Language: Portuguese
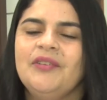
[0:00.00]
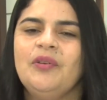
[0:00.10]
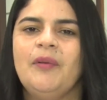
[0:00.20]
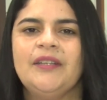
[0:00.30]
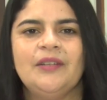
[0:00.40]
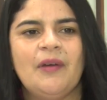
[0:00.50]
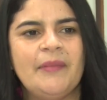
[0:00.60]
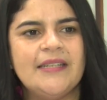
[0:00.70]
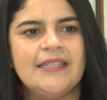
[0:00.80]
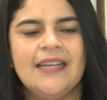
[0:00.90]
aí eu estou botando uma
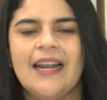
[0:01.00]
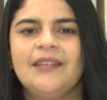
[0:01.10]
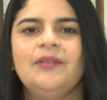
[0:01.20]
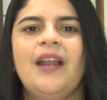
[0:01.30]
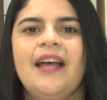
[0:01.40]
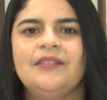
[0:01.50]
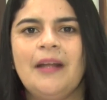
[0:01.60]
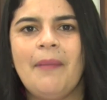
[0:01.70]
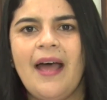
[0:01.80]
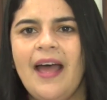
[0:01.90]
mesinha lá do lado
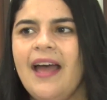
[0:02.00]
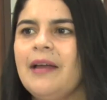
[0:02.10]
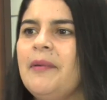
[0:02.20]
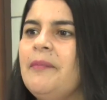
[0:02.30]
da barraca